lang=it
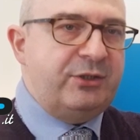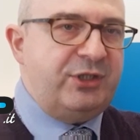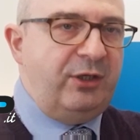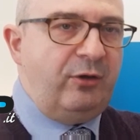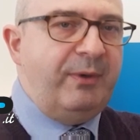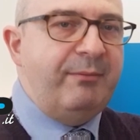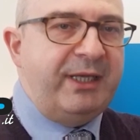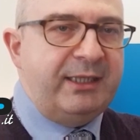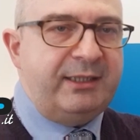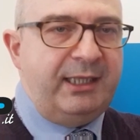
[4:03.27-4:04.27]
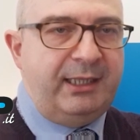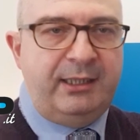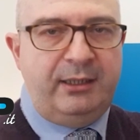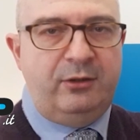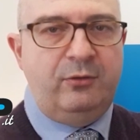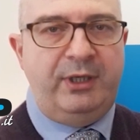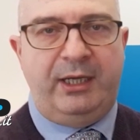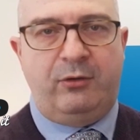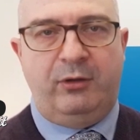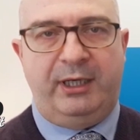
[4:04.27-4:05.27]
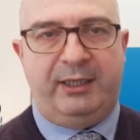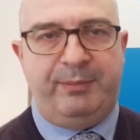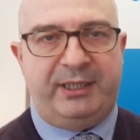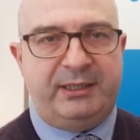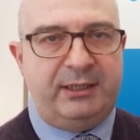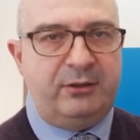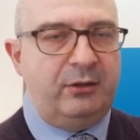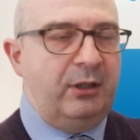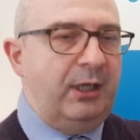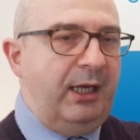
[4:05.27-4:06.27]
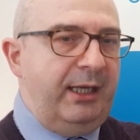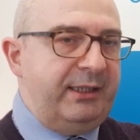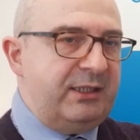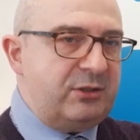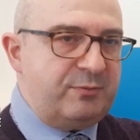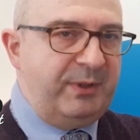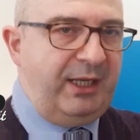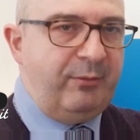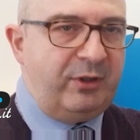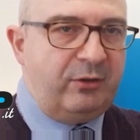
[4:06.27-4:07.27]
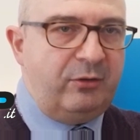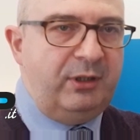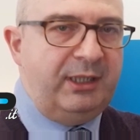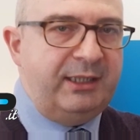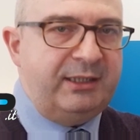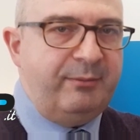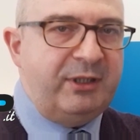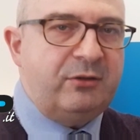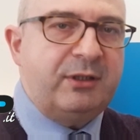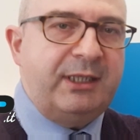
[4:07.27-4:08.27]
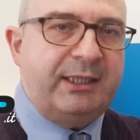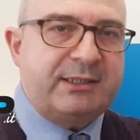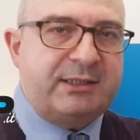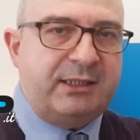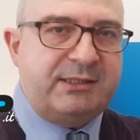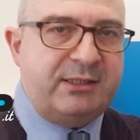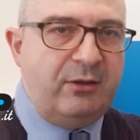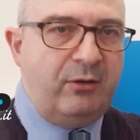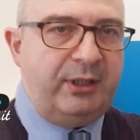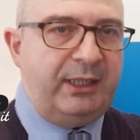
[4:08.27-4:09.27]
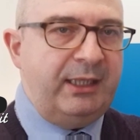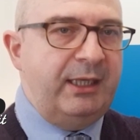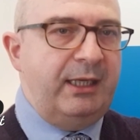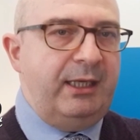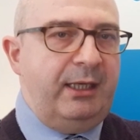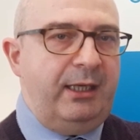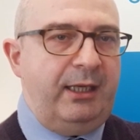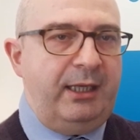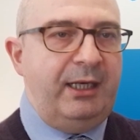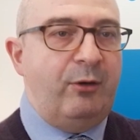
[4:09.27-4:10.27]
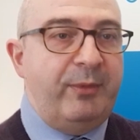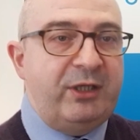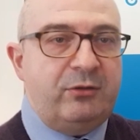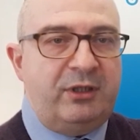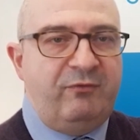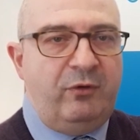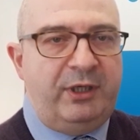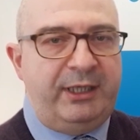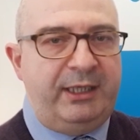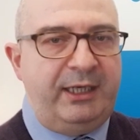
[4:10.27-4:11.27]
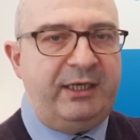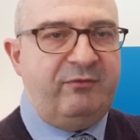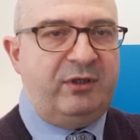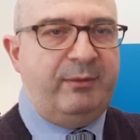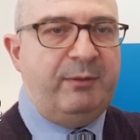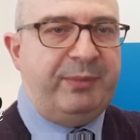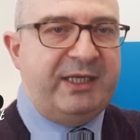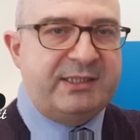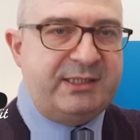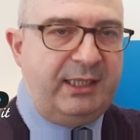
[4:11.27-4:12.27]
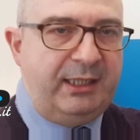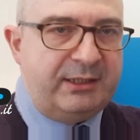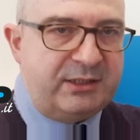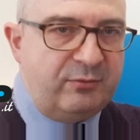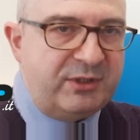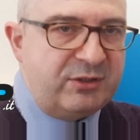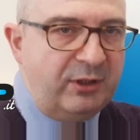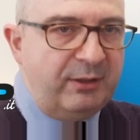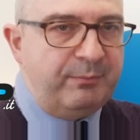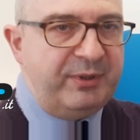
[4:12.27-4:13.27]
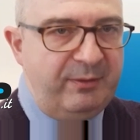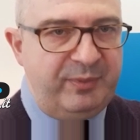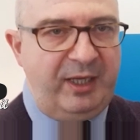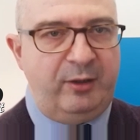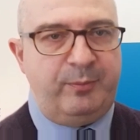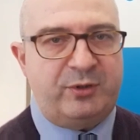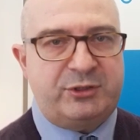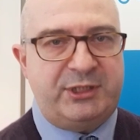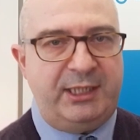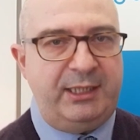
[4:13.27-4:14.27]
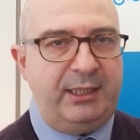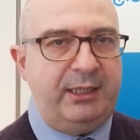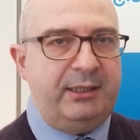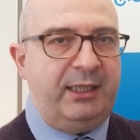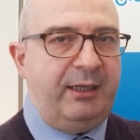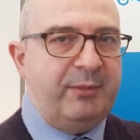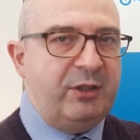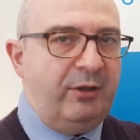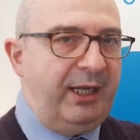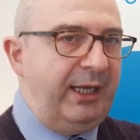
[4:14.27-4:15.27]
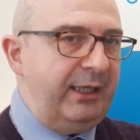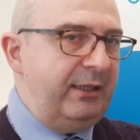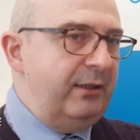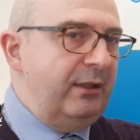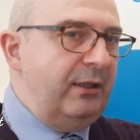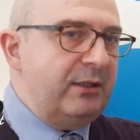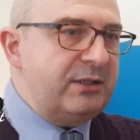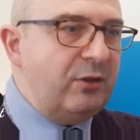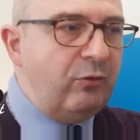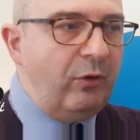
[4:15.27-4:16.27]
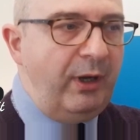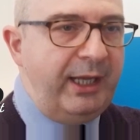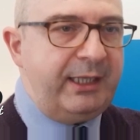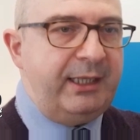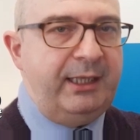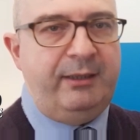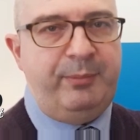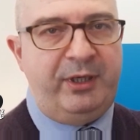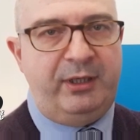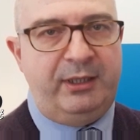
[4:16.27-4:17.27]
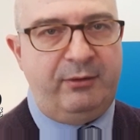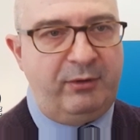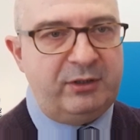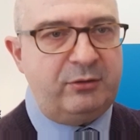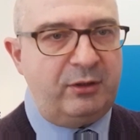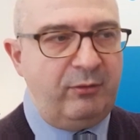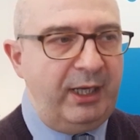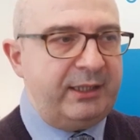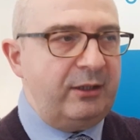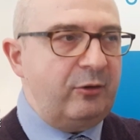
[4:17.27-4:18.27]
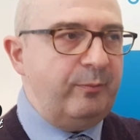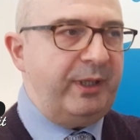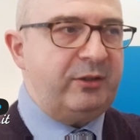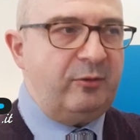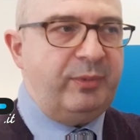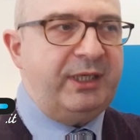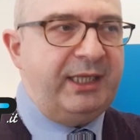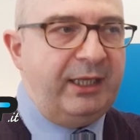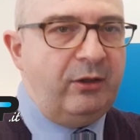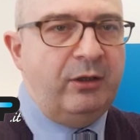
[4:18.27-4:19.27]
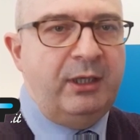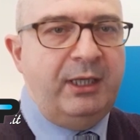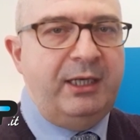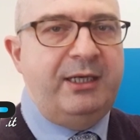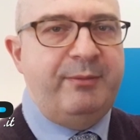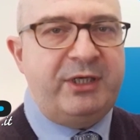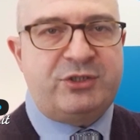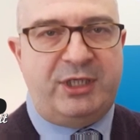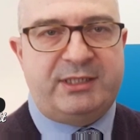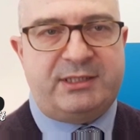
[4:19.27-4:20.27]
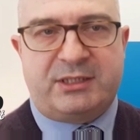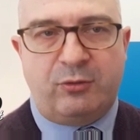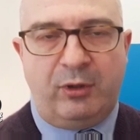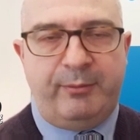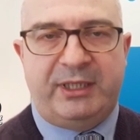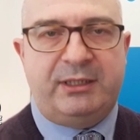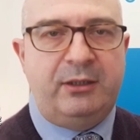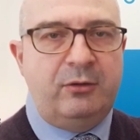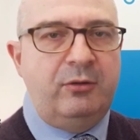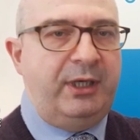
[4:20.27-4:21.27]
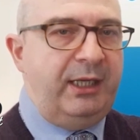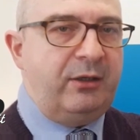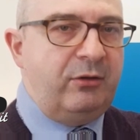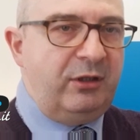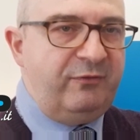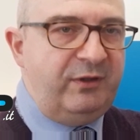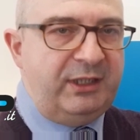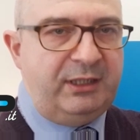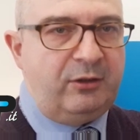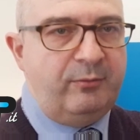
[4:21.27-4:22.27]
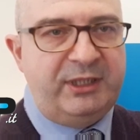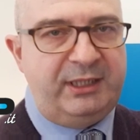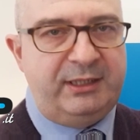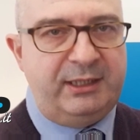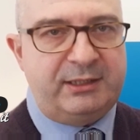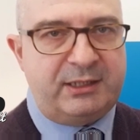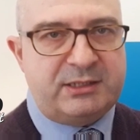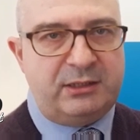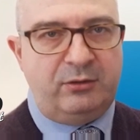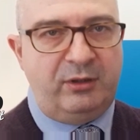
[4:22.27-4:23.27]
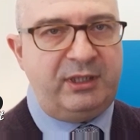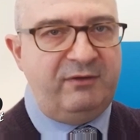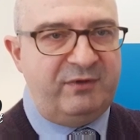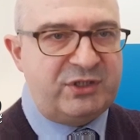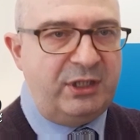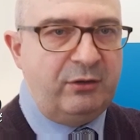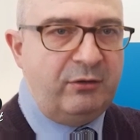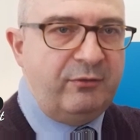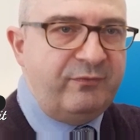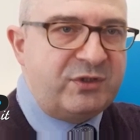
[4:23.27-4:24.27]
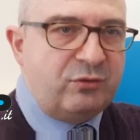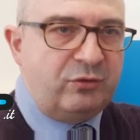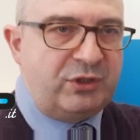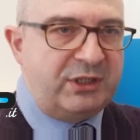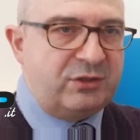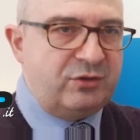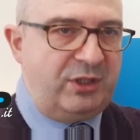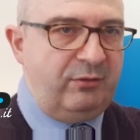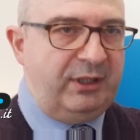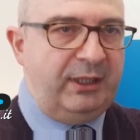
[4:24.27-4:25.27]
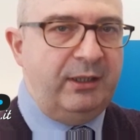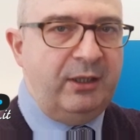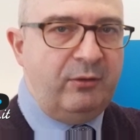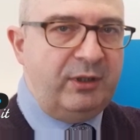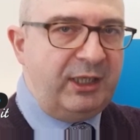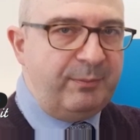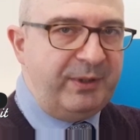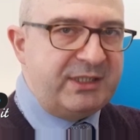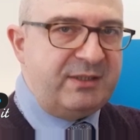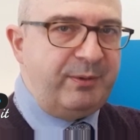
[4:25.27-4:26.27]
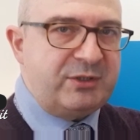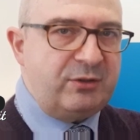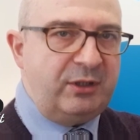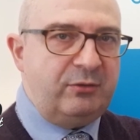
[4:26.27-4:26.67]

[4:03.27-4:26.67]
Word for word: cioè normalmente non è ancora ripartito. Adesso speriamo che con l'allentamento delle restrizioni eh, e l'aumento dei voli in arrivo da Malpensa la situazione pian piano possa andare a migliorare. Sicuro è che per quanto riguarda il comparto alberghiero l'emergenza sicuramente non è ancora finita come in tanti altri settori che invece hanno vissuto adesso già una, una ripresa pressoché